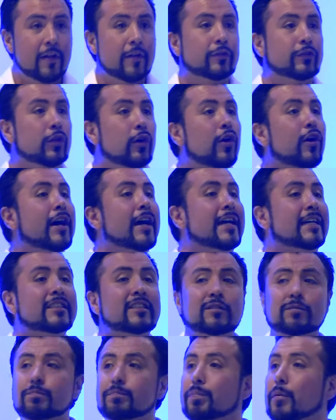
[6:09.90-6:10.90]
no
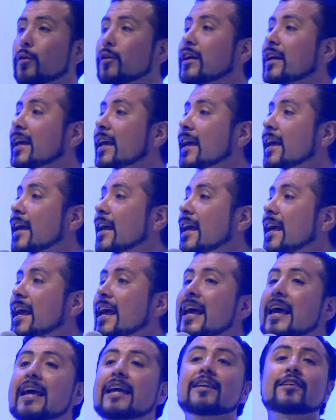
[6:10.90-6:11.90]
es porque
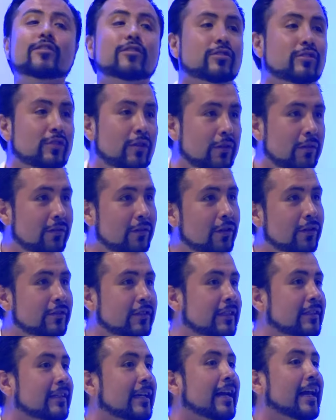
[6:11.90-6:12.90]
ellos son unos
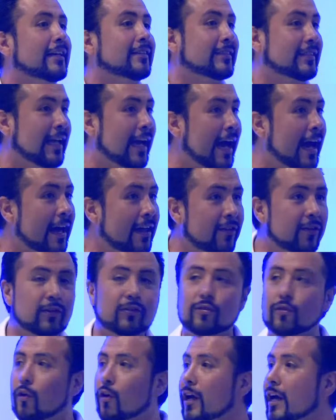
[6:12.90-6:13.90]

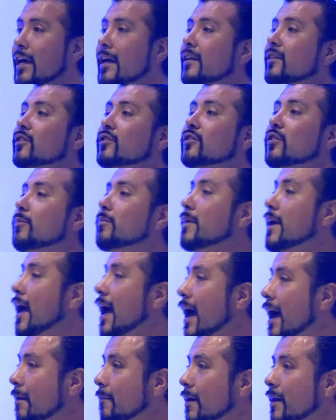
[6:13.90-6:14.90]
desgraciados o ellos no me
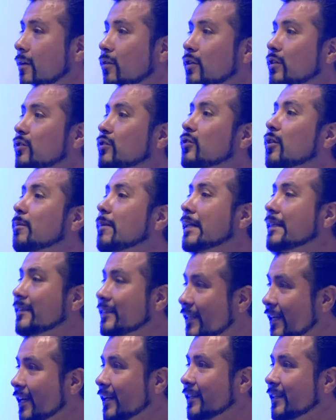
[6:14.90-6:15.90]
aman o ellos no me
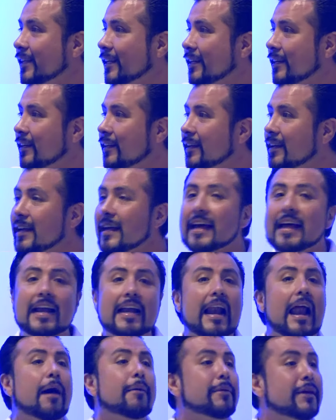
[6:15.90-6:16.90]
entienden.
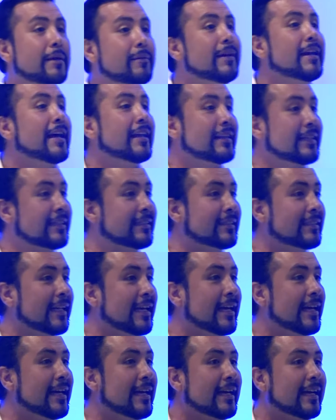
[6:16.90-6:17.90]
La Biblia
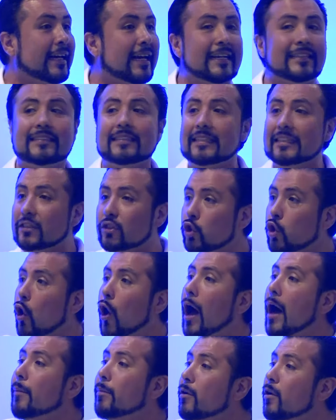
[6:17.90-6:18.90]
dice que si
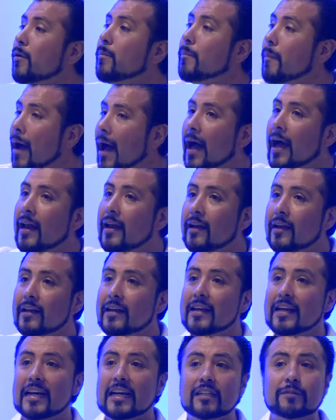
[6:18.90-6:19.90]
yo hablo mal
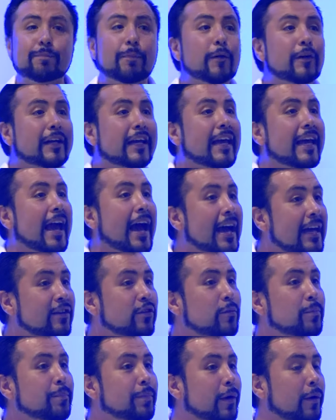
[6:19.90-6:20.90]
es porque hay
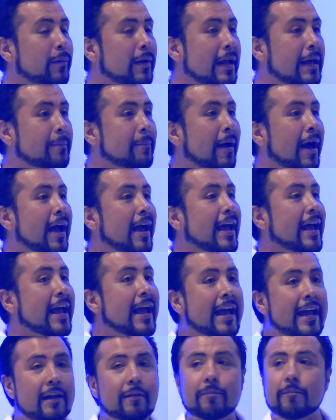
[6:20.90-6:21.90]
un problema
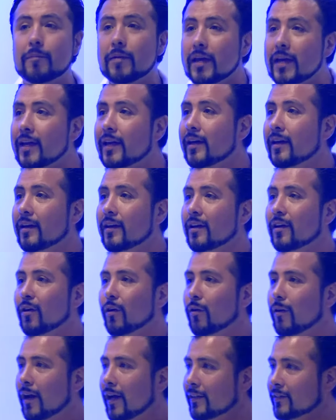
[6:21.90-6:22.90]
en mi
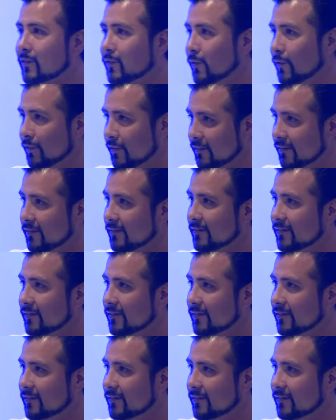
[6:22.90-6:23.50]
corazón.